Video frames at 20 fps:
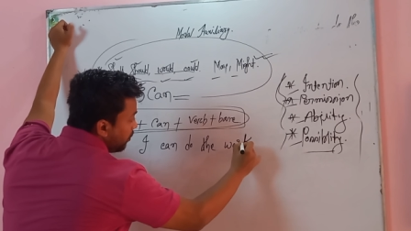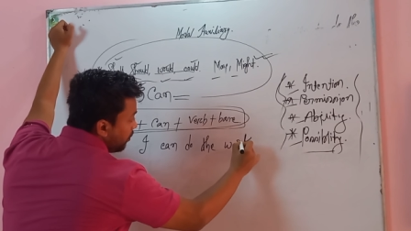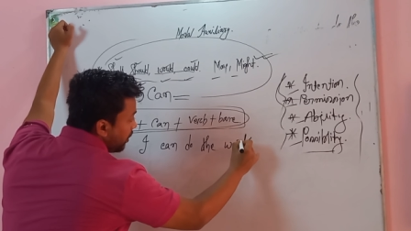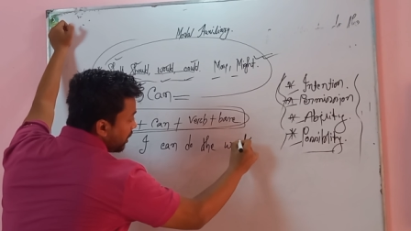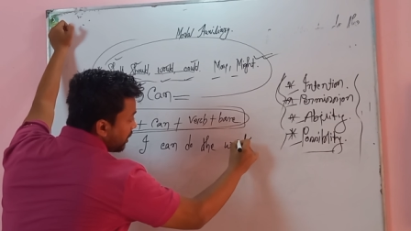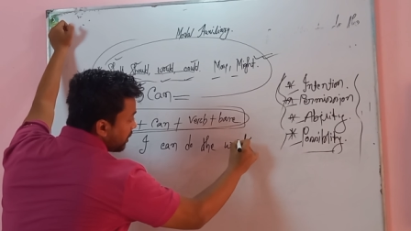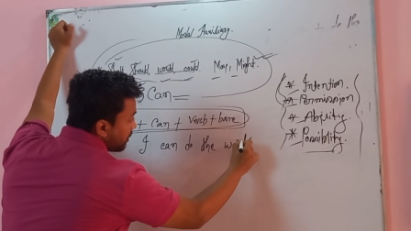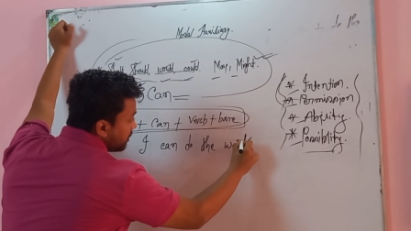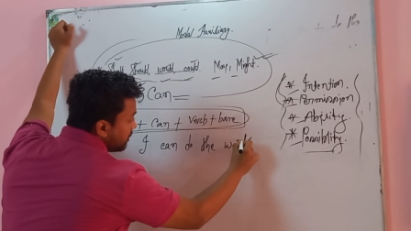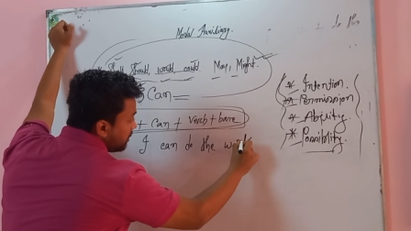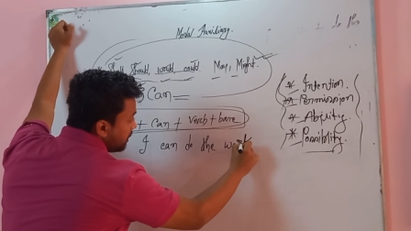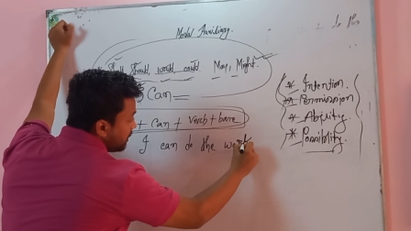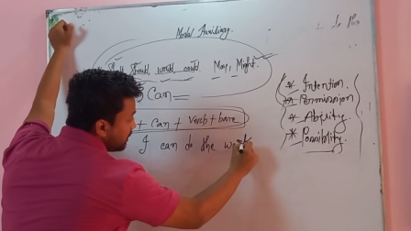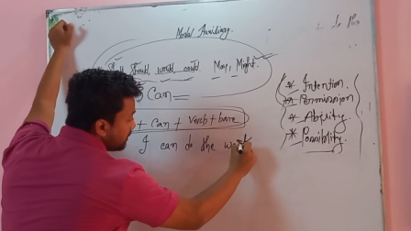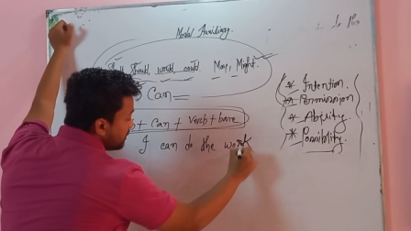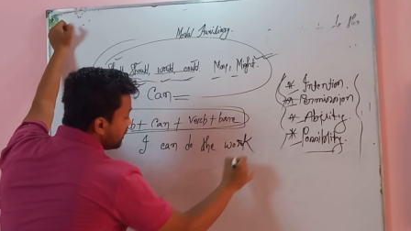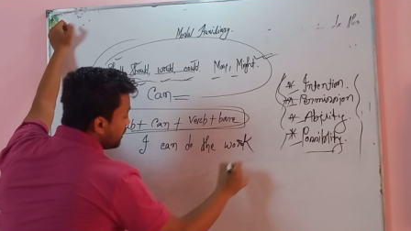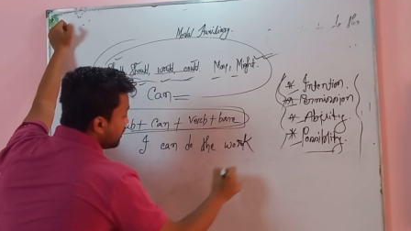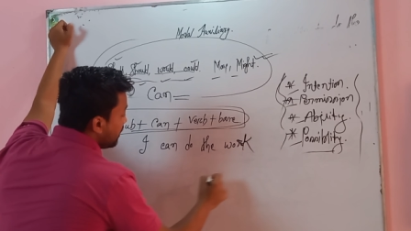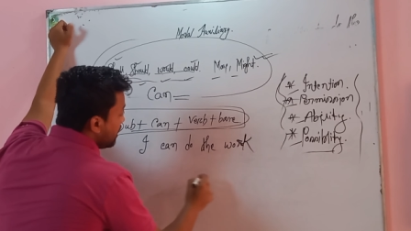ওয়ার্ক ঠিক
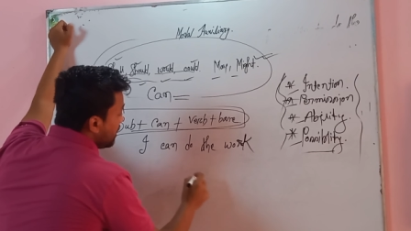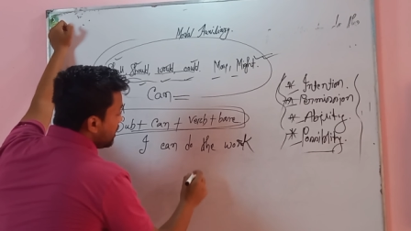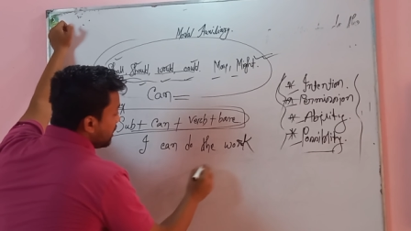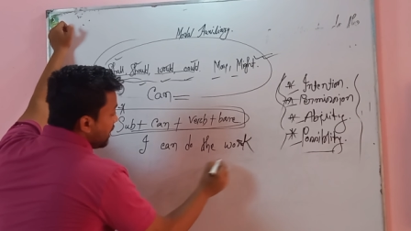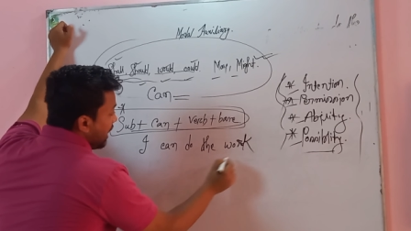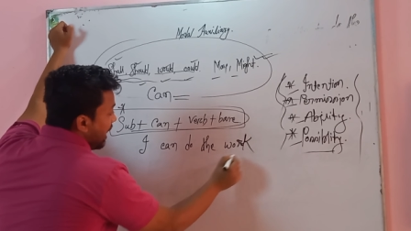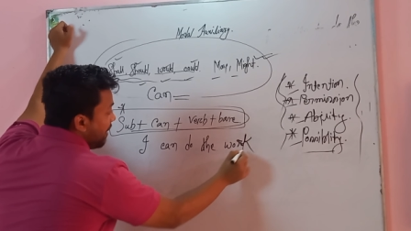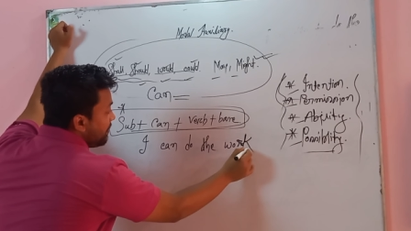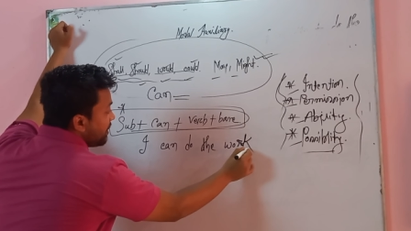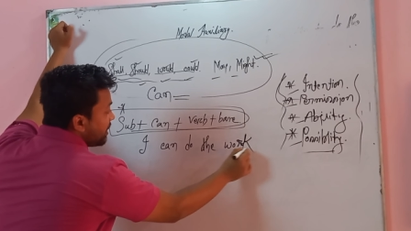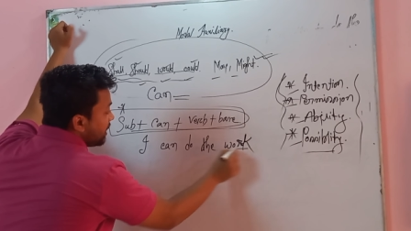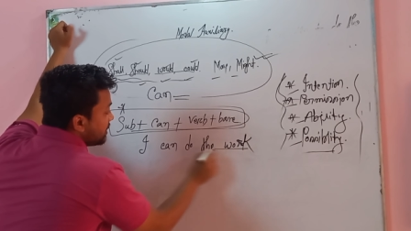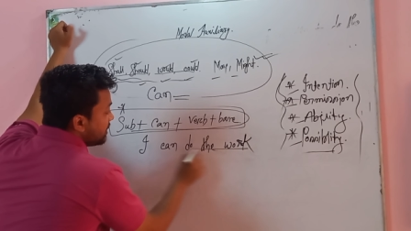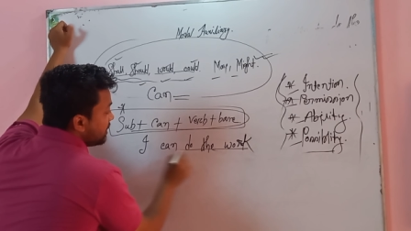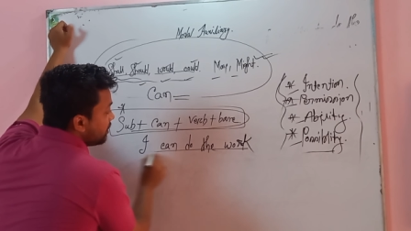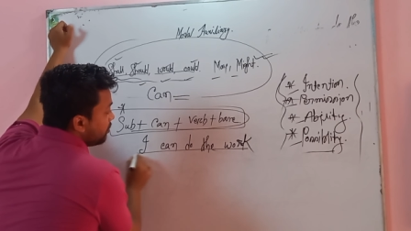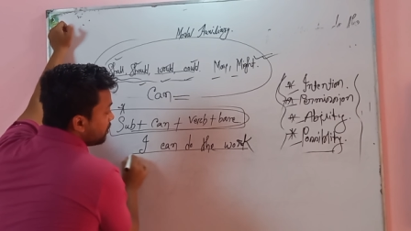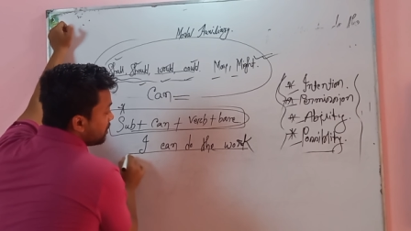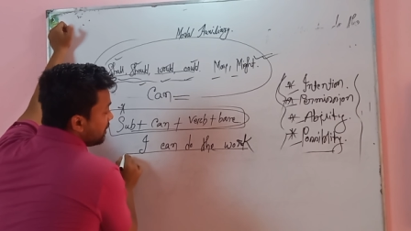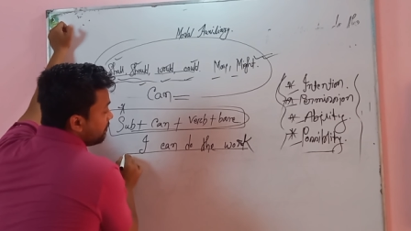আছে আমি
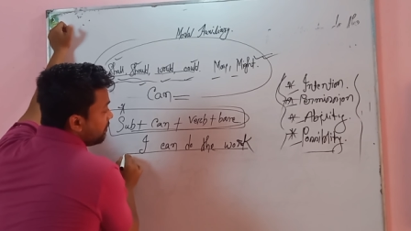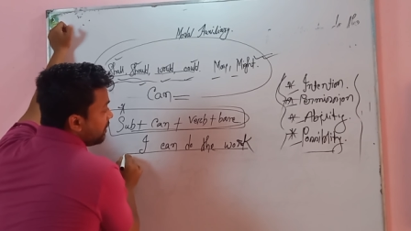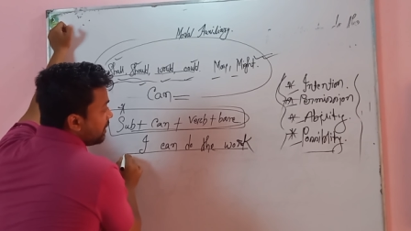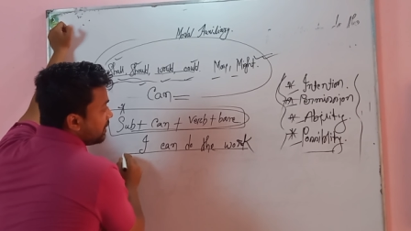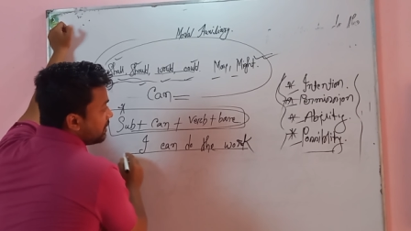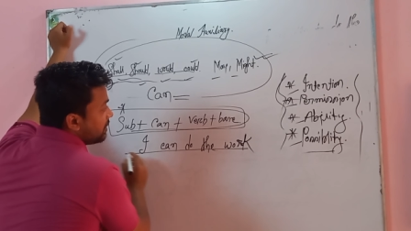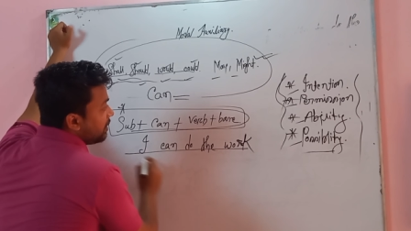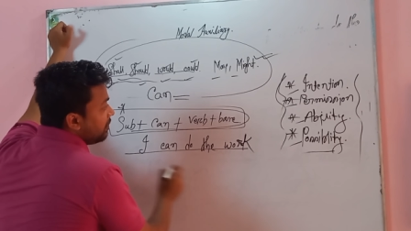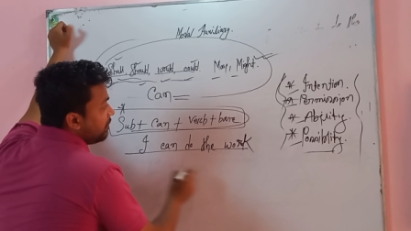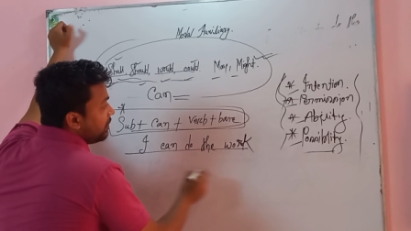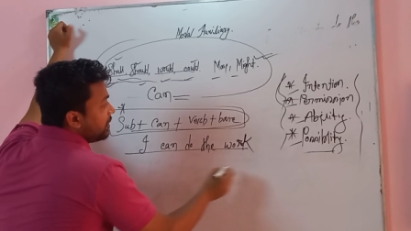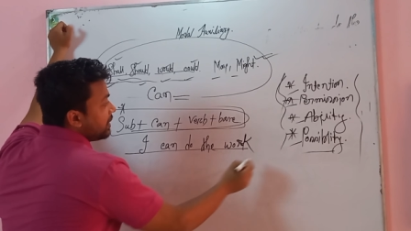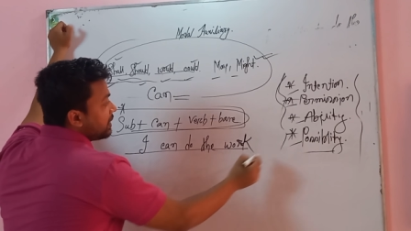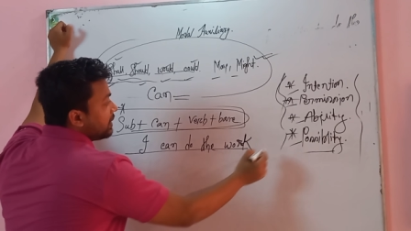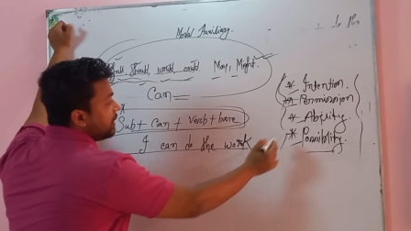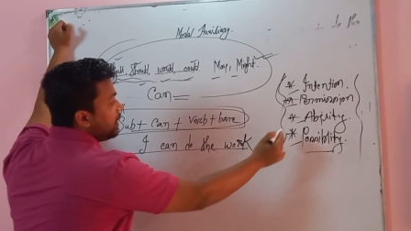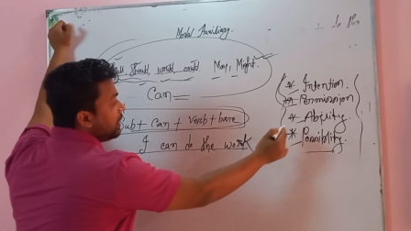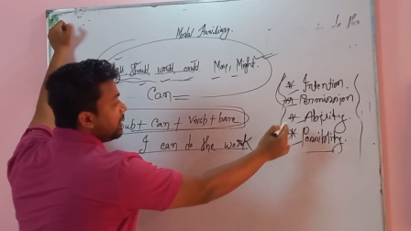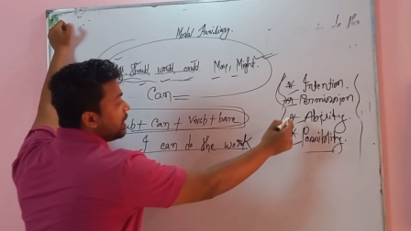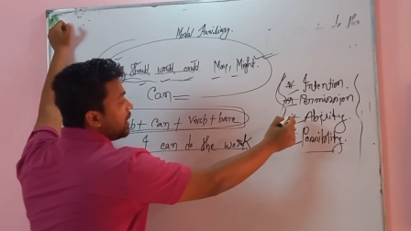কাজটি করতে পারি তাহলে এটা কি